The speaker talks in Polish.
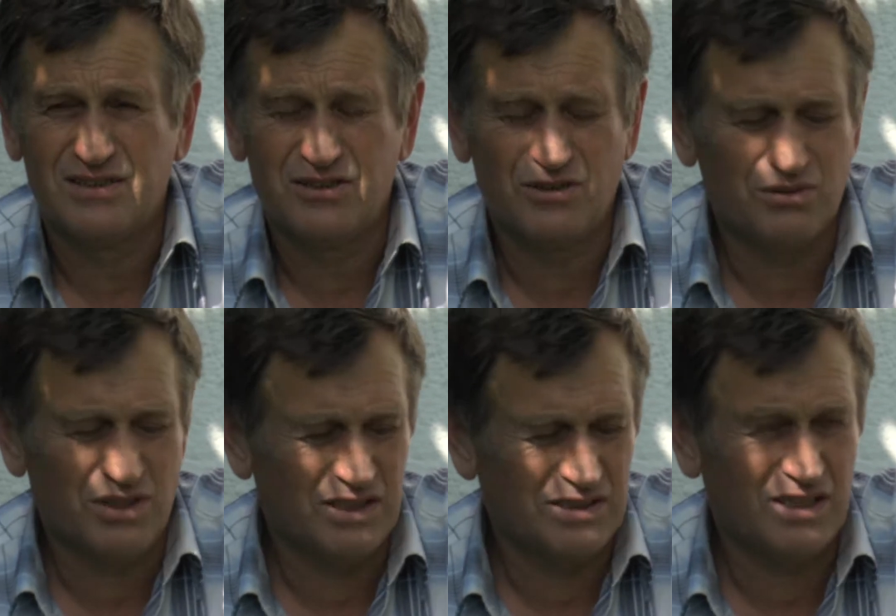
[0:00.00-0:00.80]
Czy
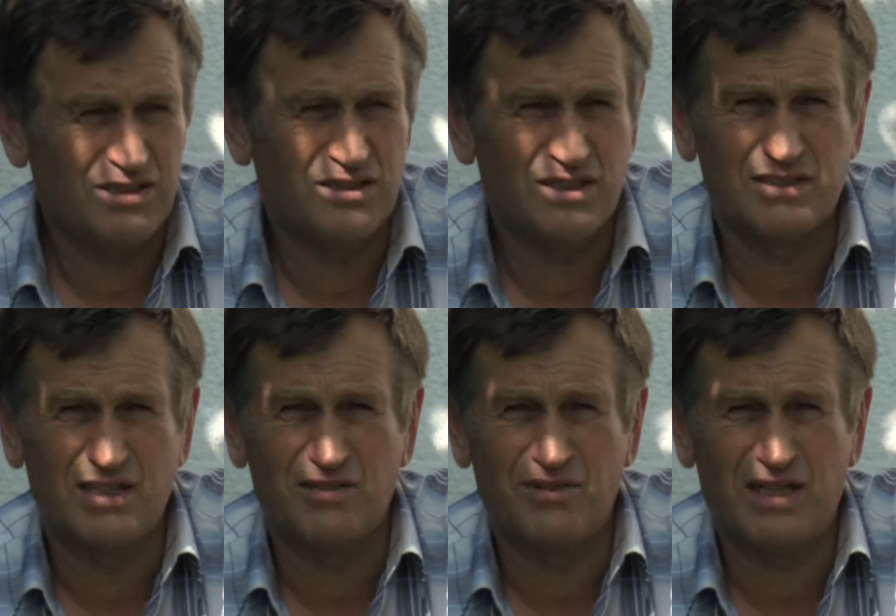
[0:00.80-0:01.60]
tutaj jest jakiś
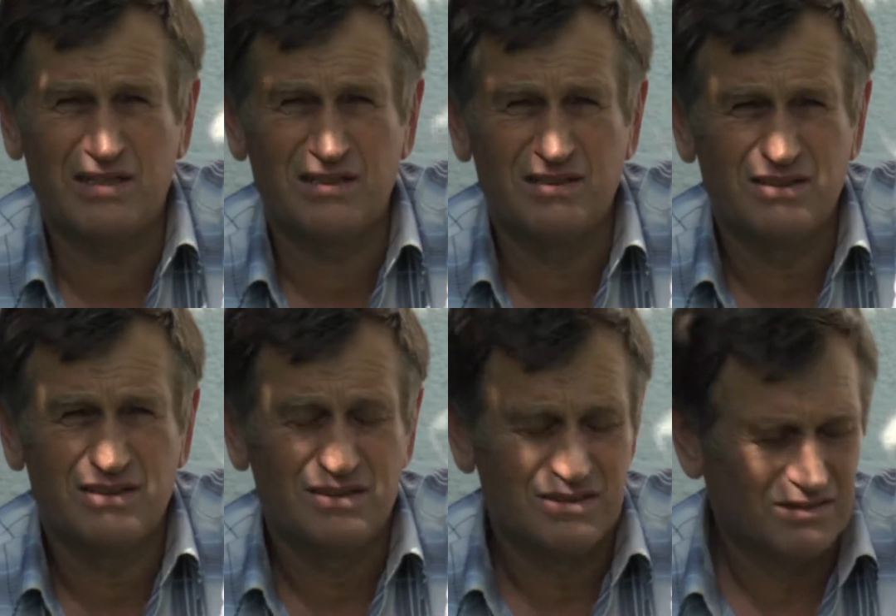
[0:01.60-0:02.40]
rezerwat?
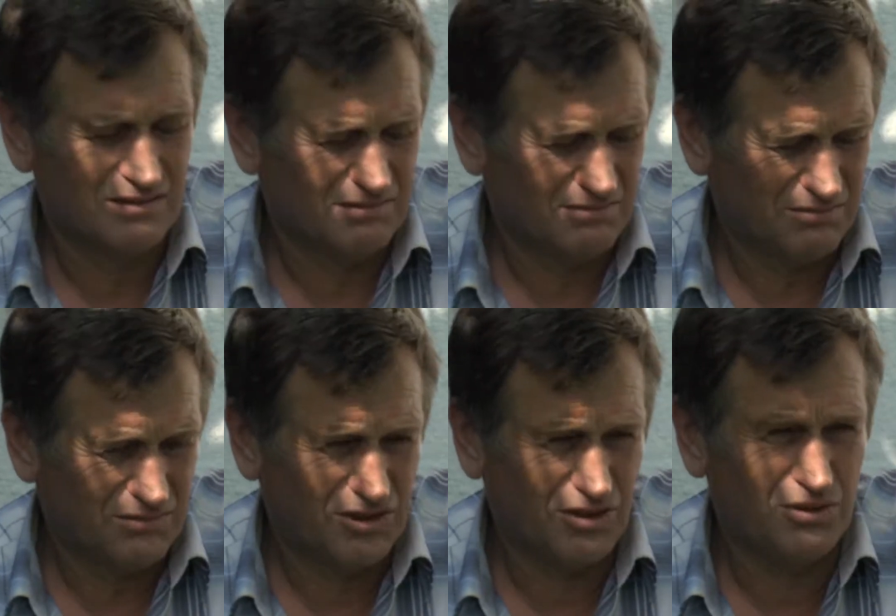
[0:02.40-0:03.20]

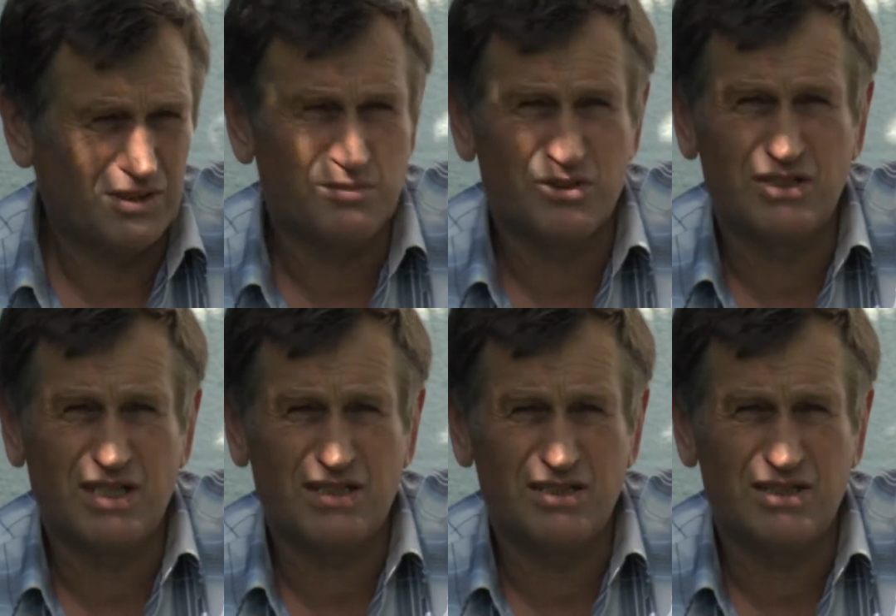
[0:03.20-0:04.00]
Czy tu jest może
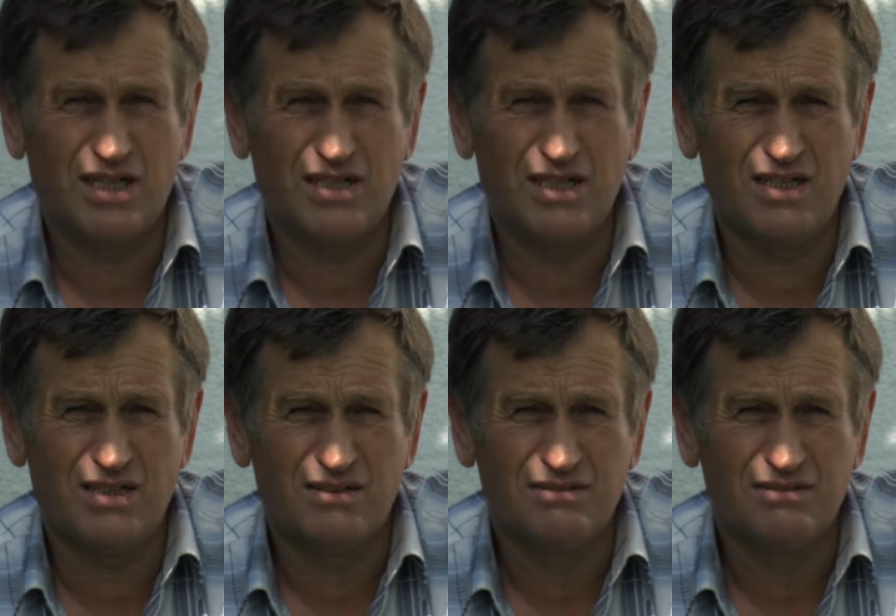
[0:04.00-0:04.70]
jakieś takie